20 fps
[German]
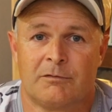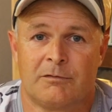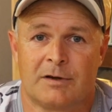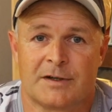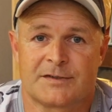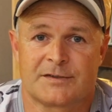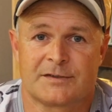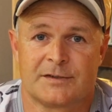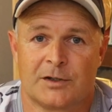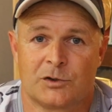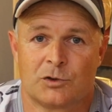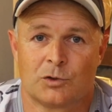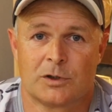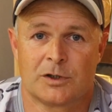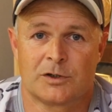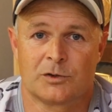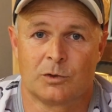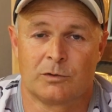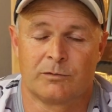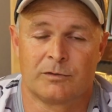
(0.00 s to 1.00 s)
was
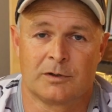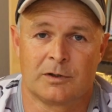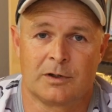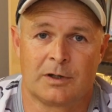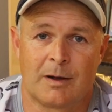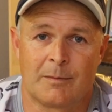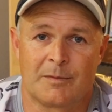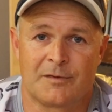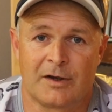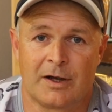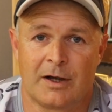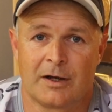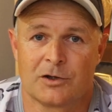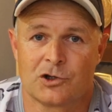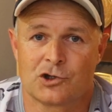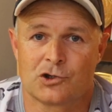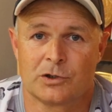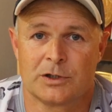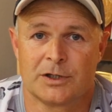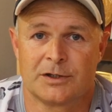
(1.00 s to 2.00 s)
natürlich auch wieder Absagen
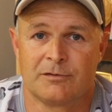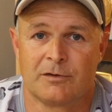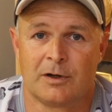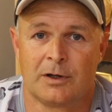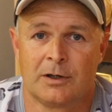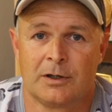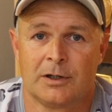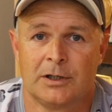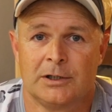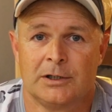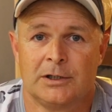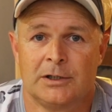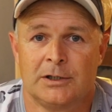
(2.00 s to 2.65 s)
geschuldet war.